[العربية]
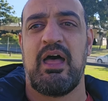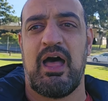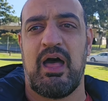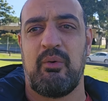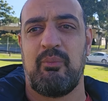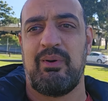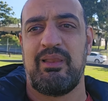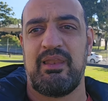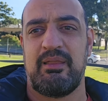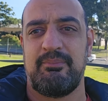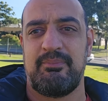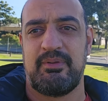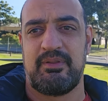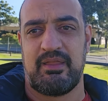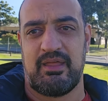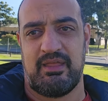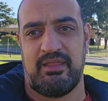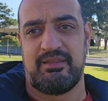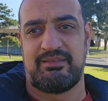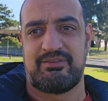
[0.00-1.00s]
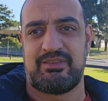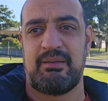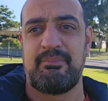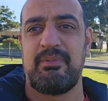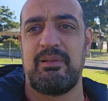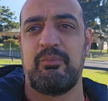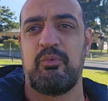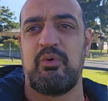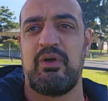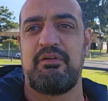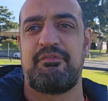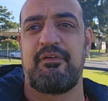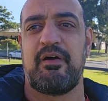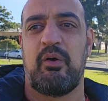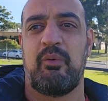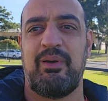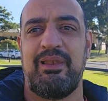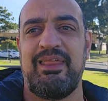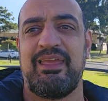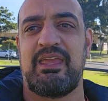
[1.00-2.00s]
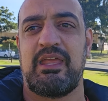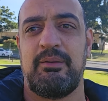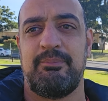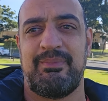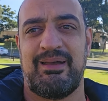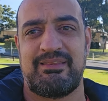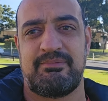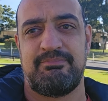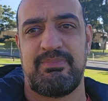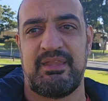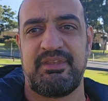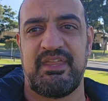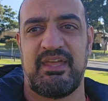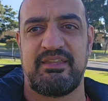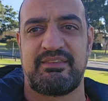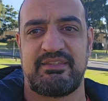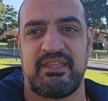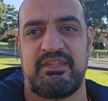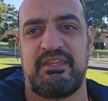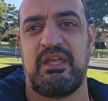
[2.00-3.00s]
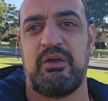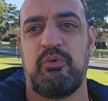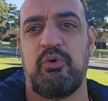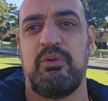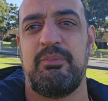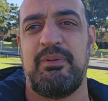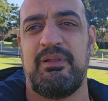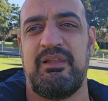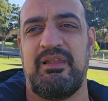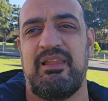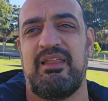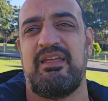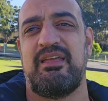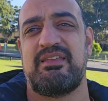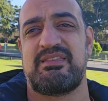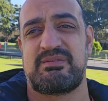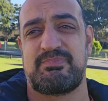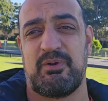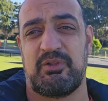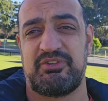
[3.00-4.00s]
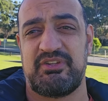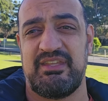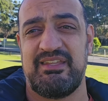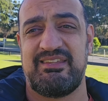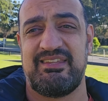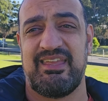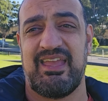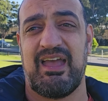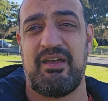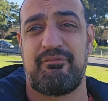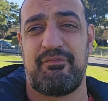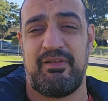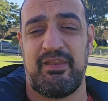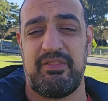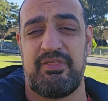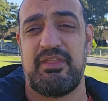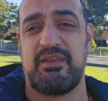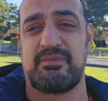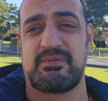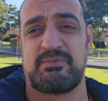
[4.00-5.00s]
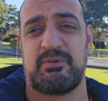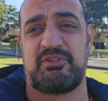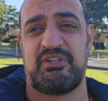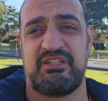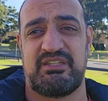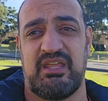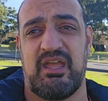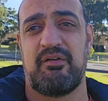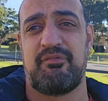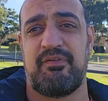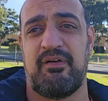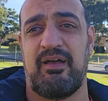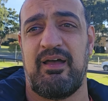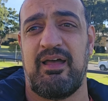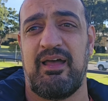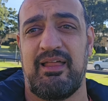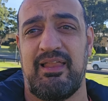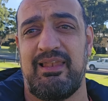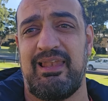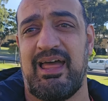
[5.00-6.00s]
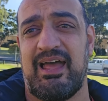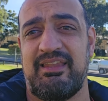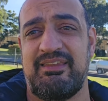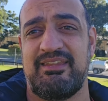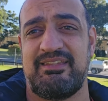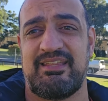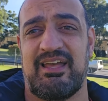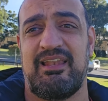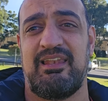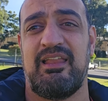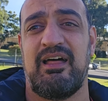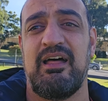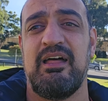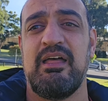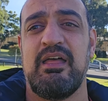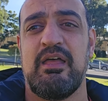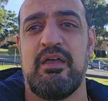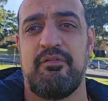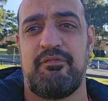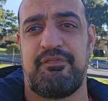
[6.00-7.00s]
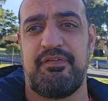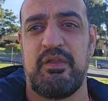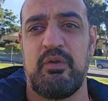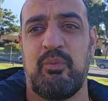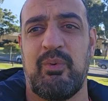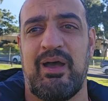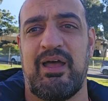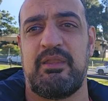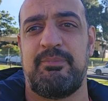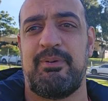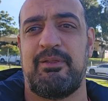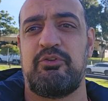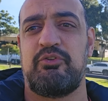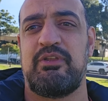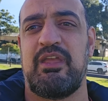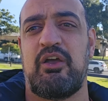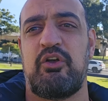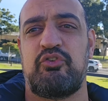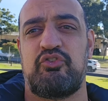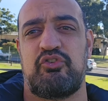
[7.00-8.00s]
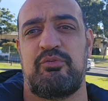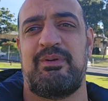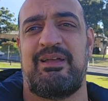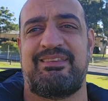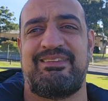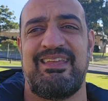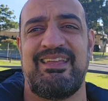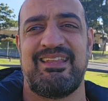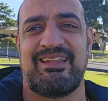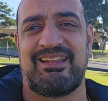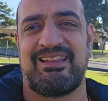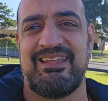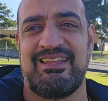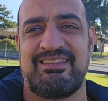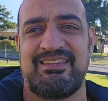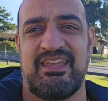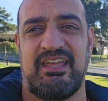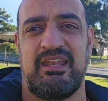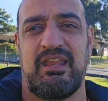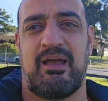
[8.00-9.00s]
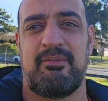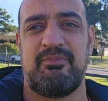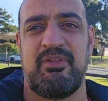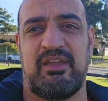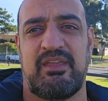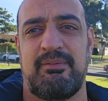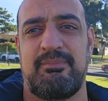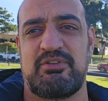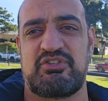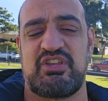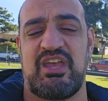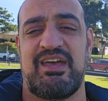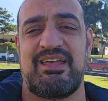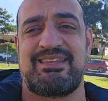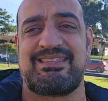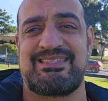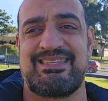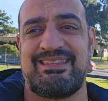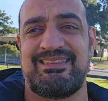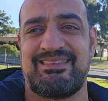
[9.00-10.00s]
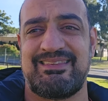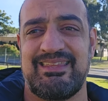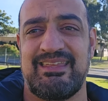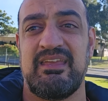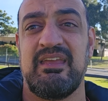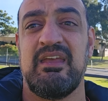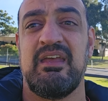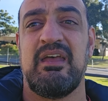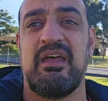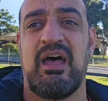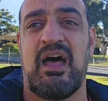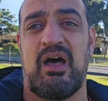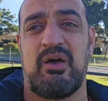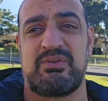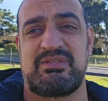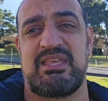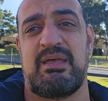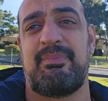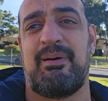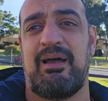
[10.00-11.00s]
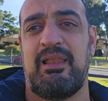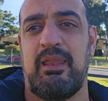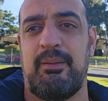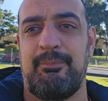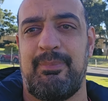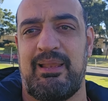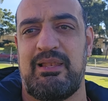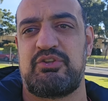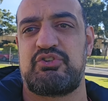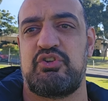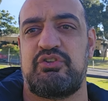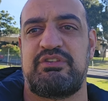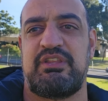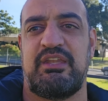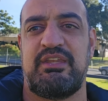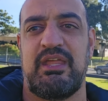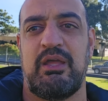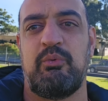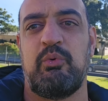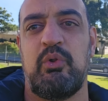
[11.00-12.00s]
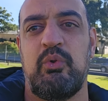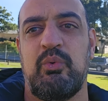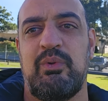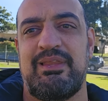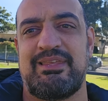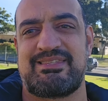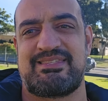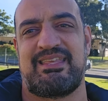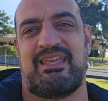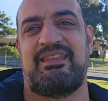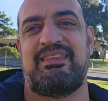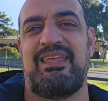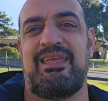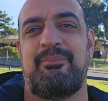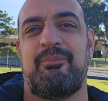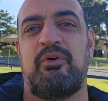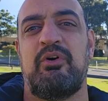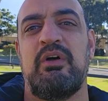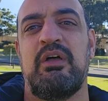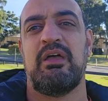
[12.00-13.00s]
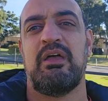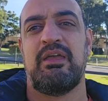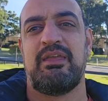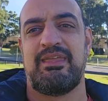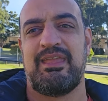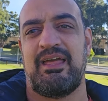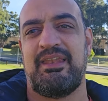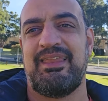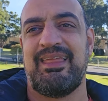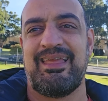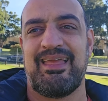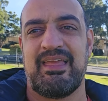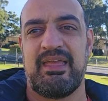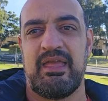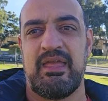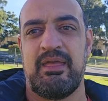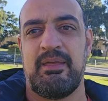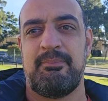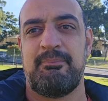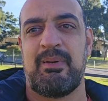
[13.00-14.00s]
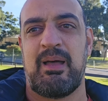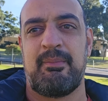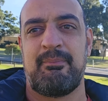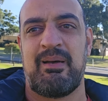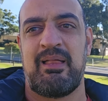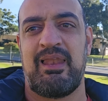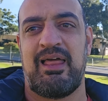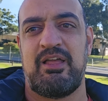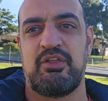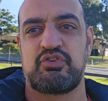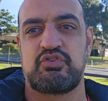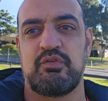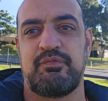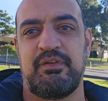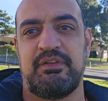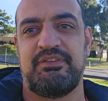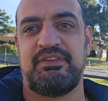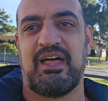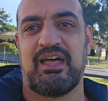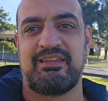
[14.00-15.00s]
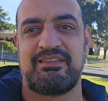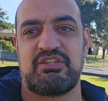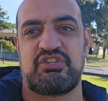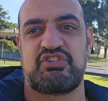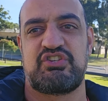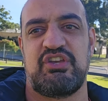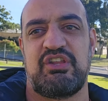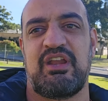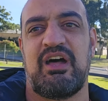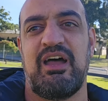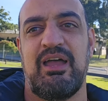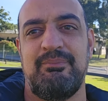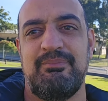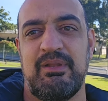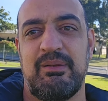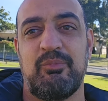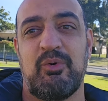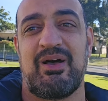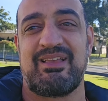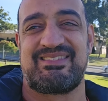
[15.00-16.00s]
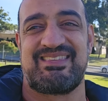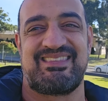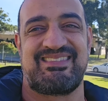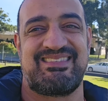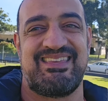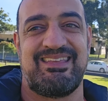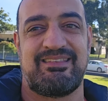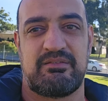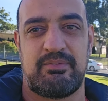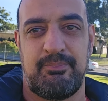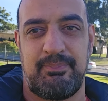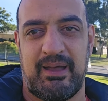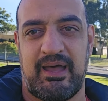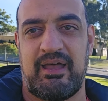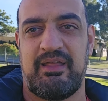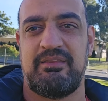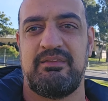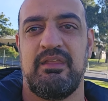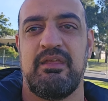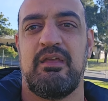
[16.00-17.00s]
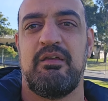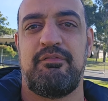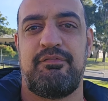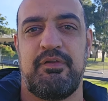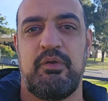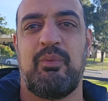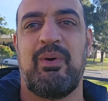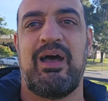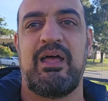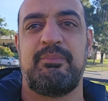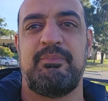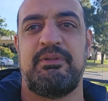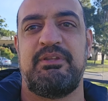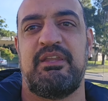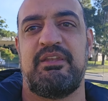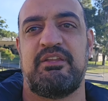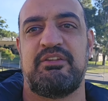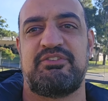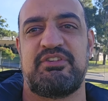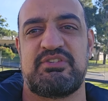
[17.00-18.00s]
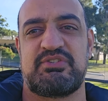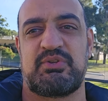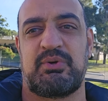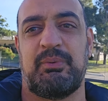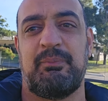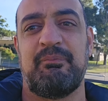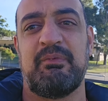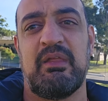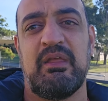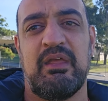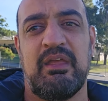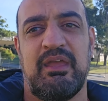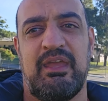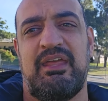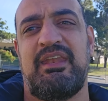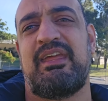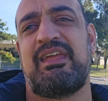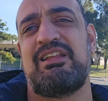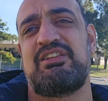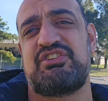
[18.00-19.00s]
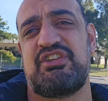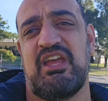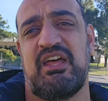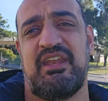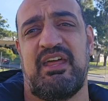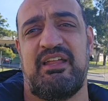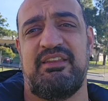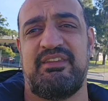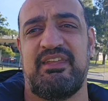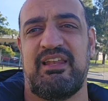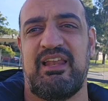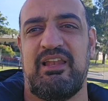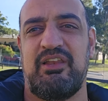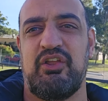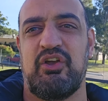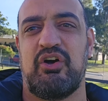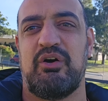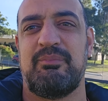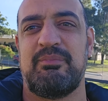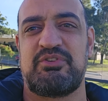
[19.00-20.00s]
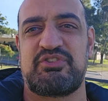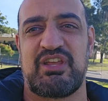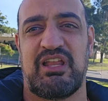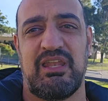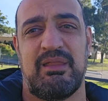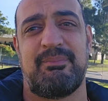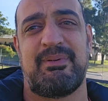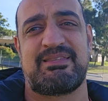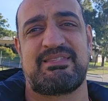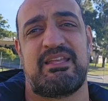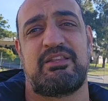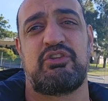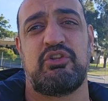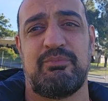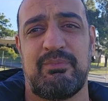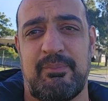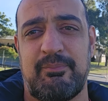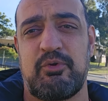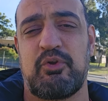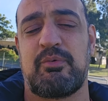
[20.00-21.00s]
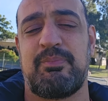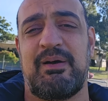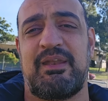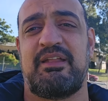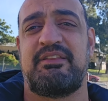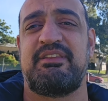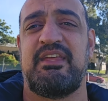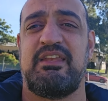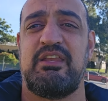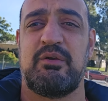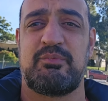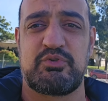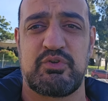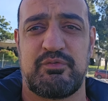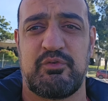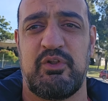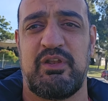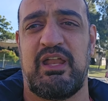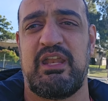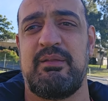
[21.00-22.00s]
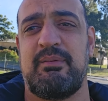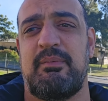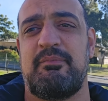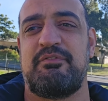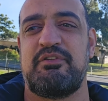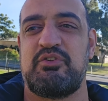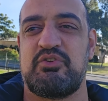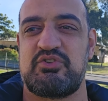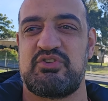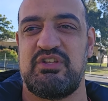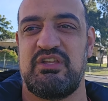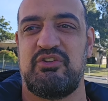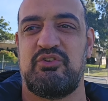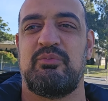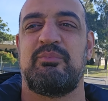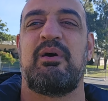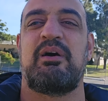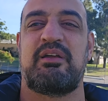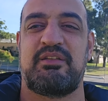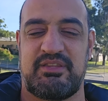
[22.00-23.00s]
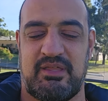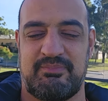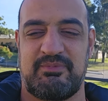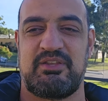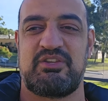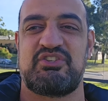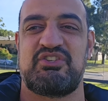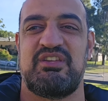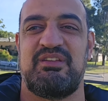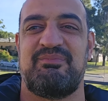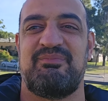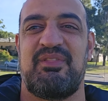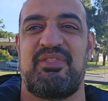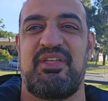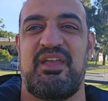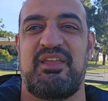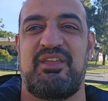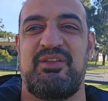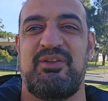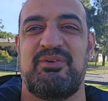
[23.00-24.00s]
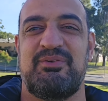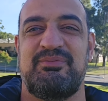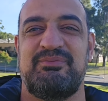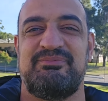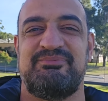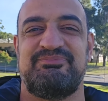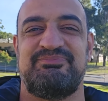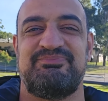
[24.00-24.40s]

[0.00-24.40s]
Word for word: اولا آه، تم الموافقه ولكن ما بدا التداول بالسبوت اي تي اف الايثيريوم سبوت اي تي اف آه، لحديت هلا في وقت بده ياخذ جمعتين ثلاثه يعني عم نحكي بشهر ستة او سبعة لنبلش التداول واستخدامه يعني آه، ما ما رح نشوف الضغط الشراء من المؤسسات بعد في وقت بدنا ننتظره هذا كل شيء انا عندي لليوم ان شاء الله انبسطتوا مبروك مره ثانيه وبشوفكم قريبا فيديو جديد وماركت ابديت جديد ثانك يو